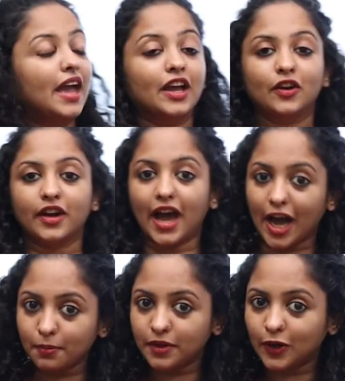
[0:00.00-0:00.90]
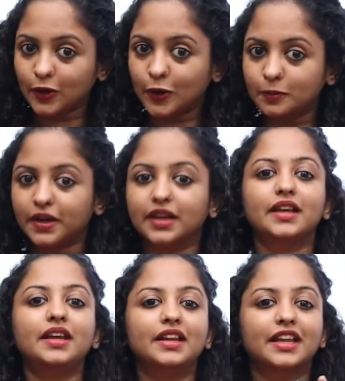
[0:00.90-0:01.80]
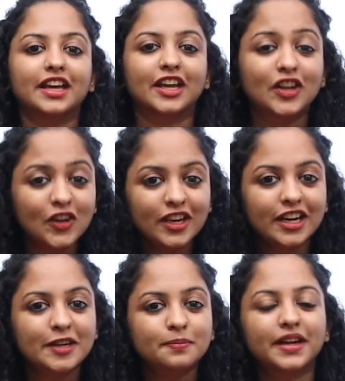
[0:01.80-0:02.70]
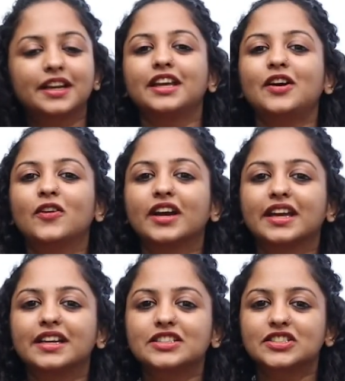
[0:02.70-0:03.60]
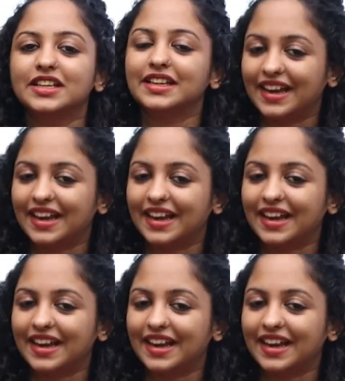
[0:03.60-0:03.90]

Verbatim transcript: எங்களோட ஆப் டவுன்லோட் பண்ணி நீங்கள் இன்னும் லேர்ன் பண்ணி உங்கள் இங்கிலீஷை